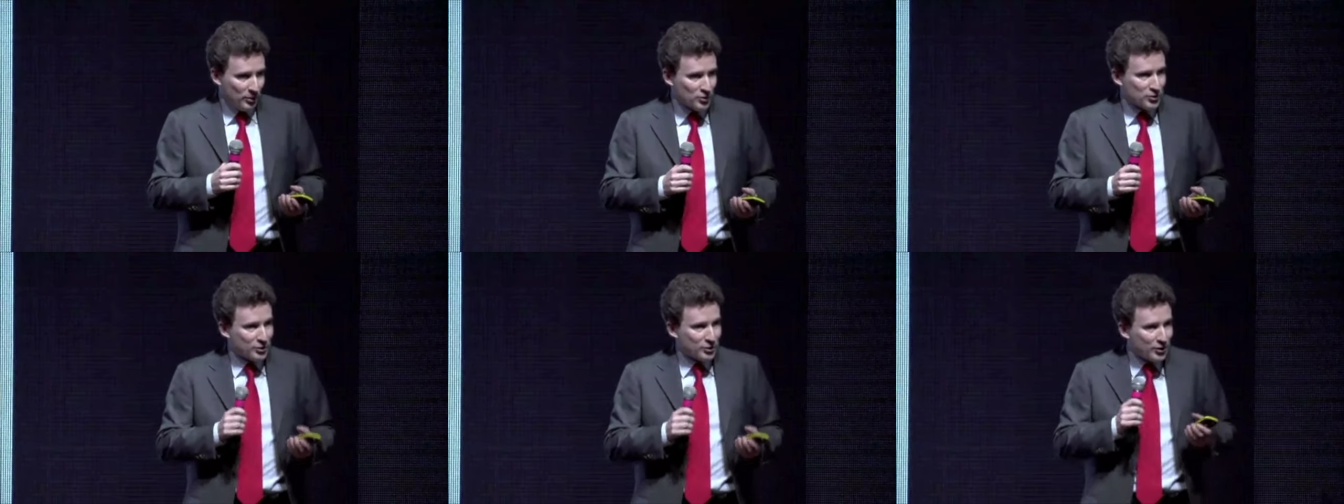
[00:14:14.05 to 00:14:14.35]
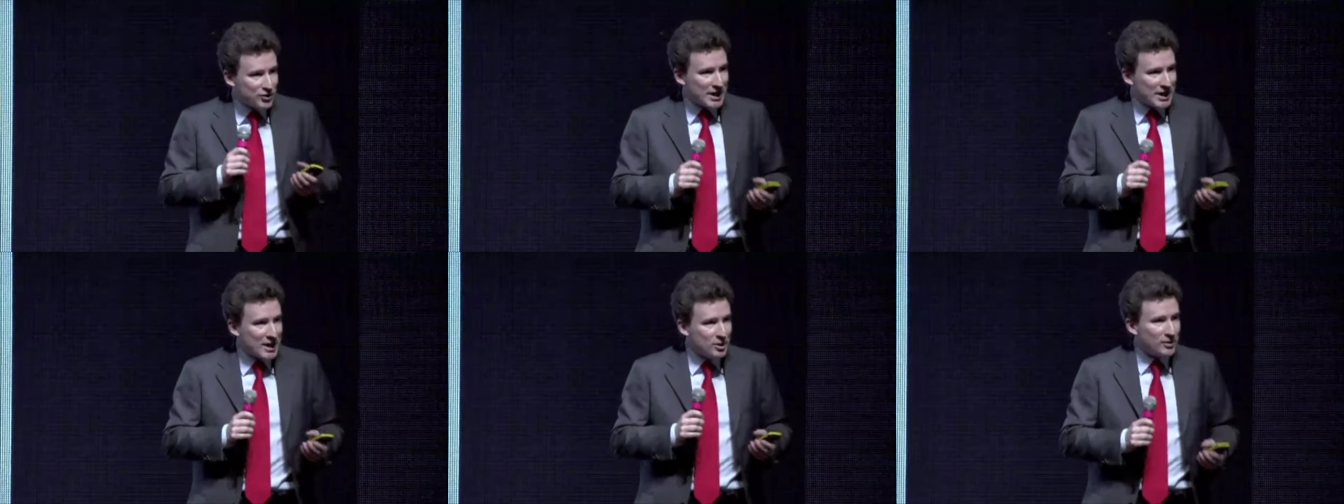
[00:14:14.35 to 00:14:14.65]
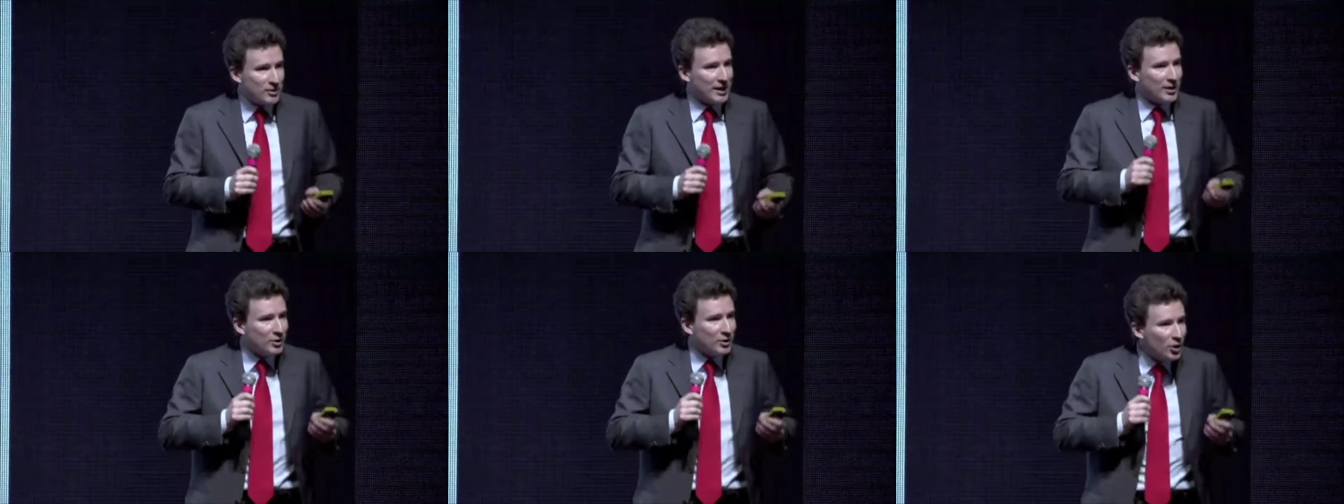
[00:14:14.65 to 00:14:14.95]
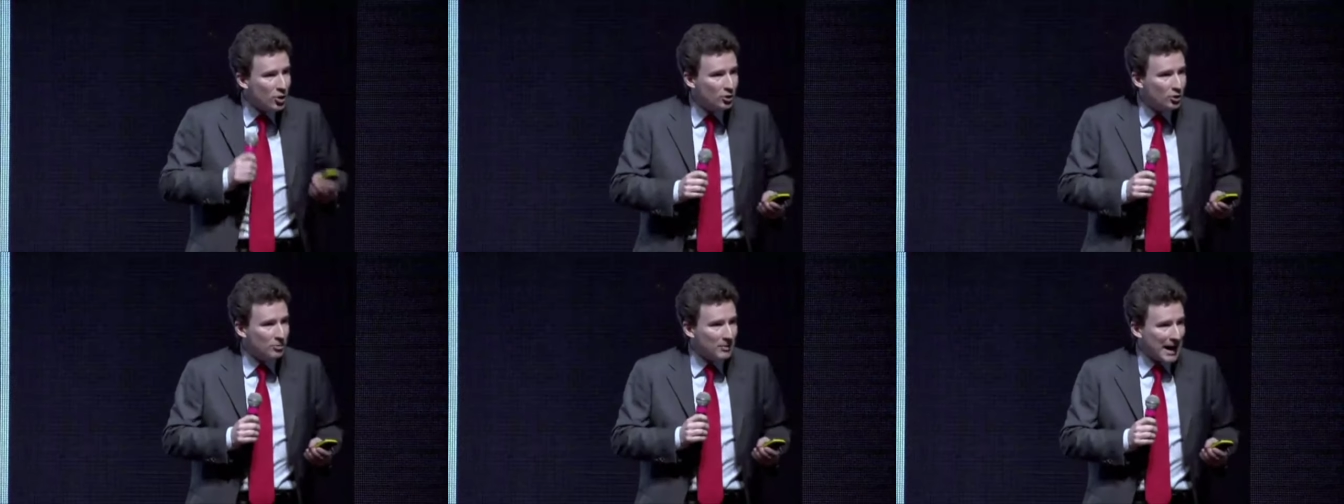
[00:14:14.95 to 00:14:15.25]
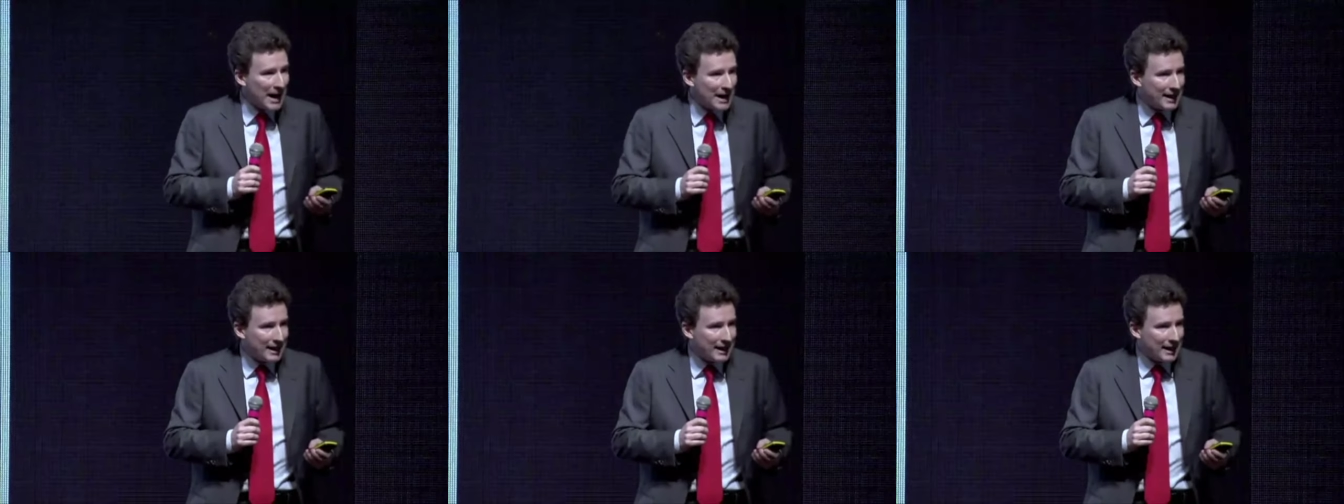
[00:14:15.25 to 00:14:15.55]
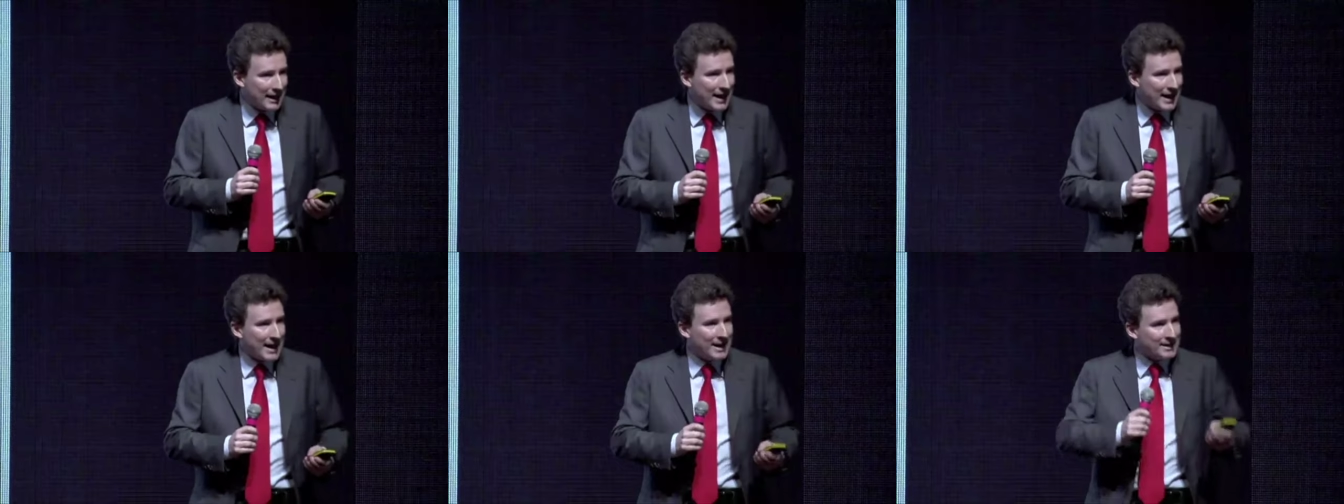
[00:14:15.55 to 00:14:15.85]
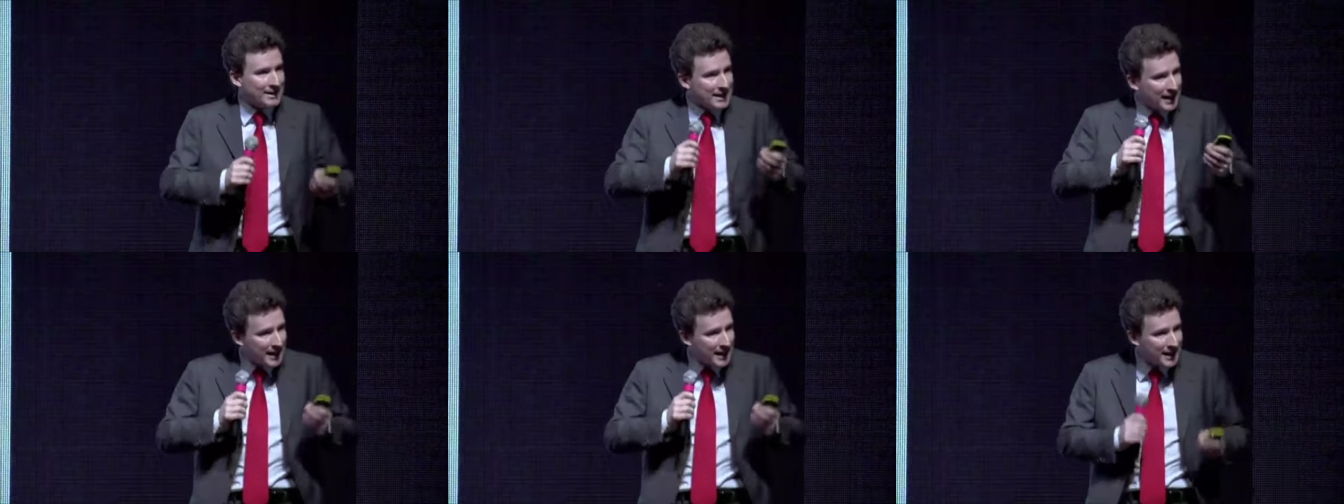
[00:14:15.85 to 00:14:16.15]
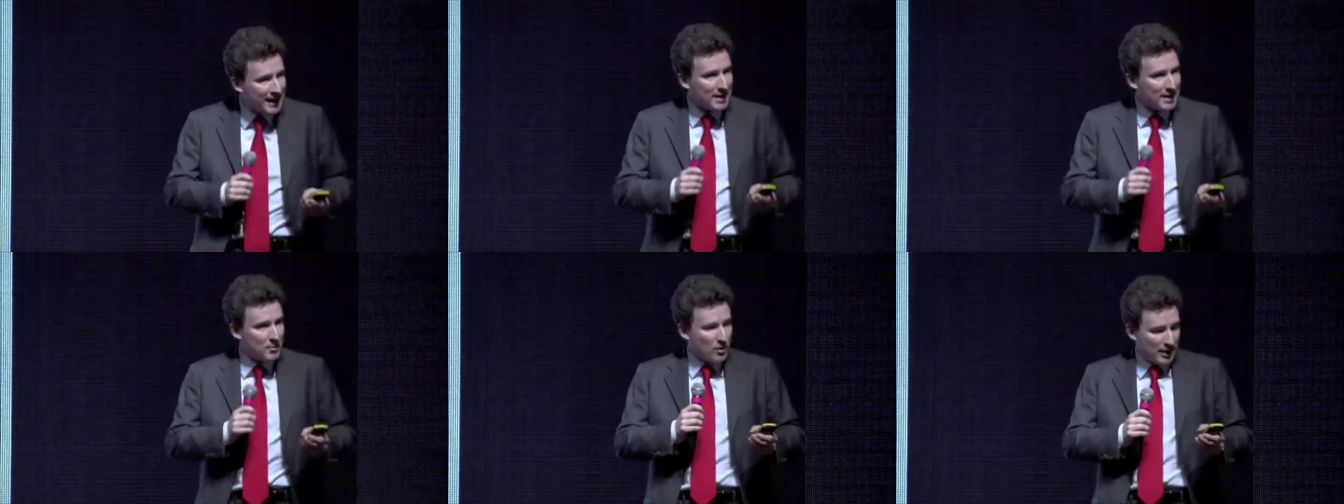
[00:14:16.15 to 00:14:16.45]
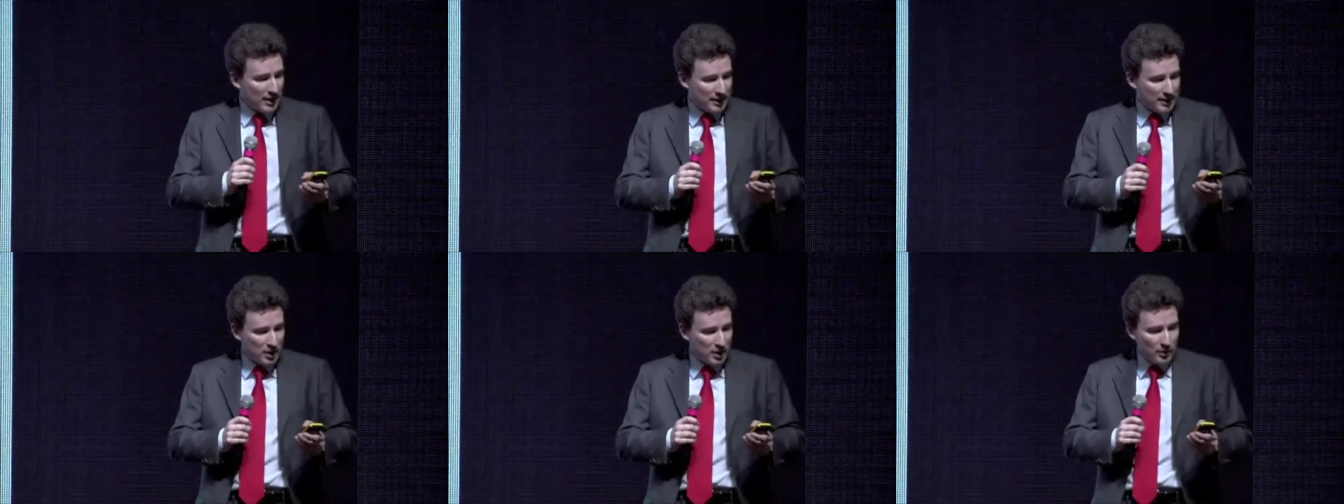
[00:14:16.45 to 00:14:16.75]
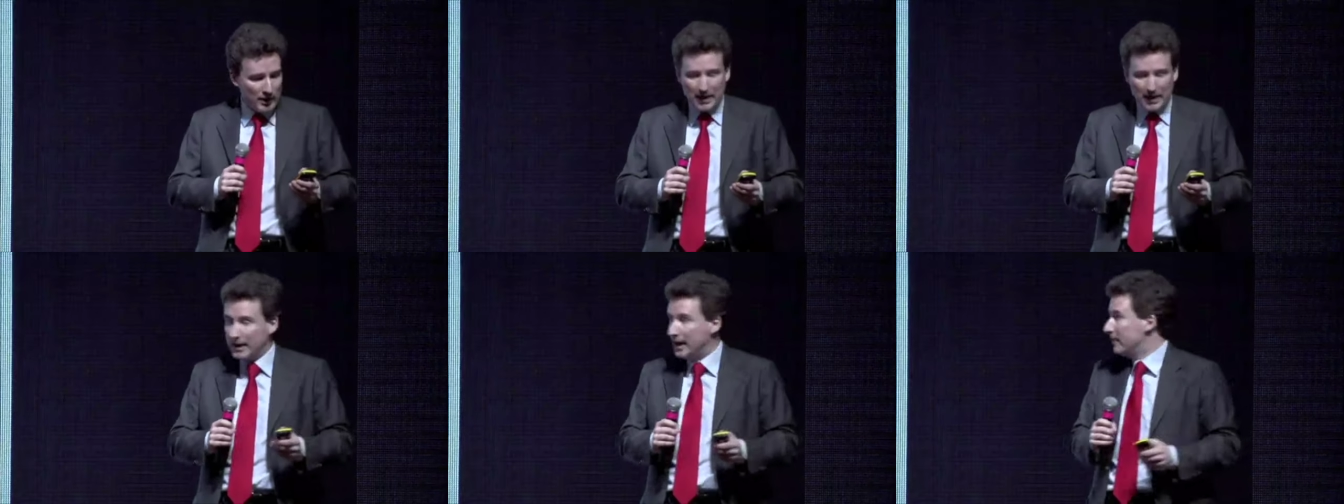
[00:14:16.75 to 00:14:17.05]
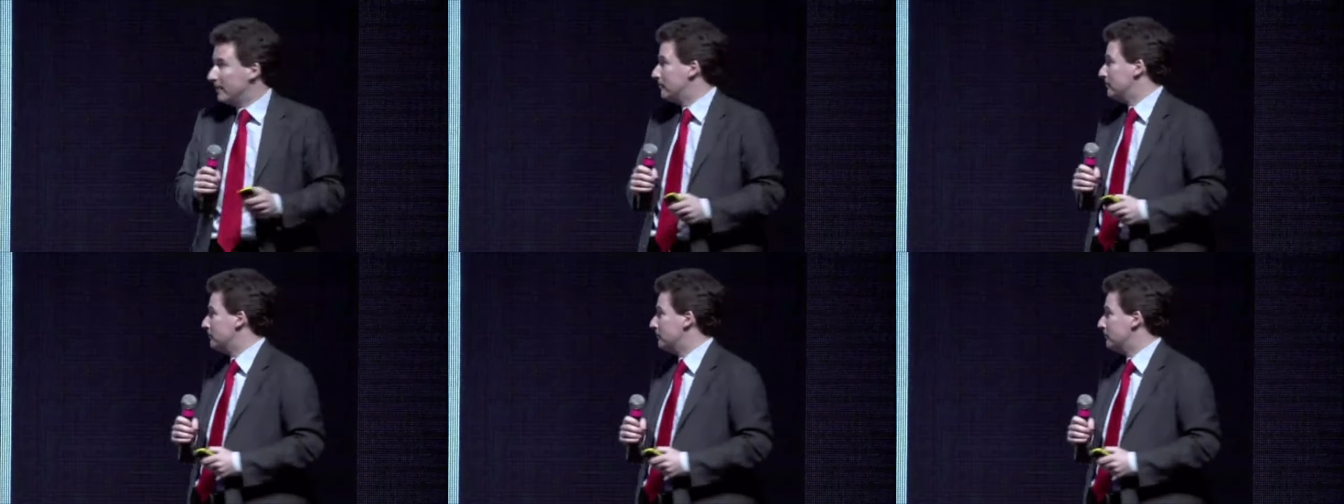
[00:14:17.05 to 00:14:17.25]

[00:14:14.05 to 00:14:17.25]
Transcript: Sono cellule non umane e indagheremo anche quelle.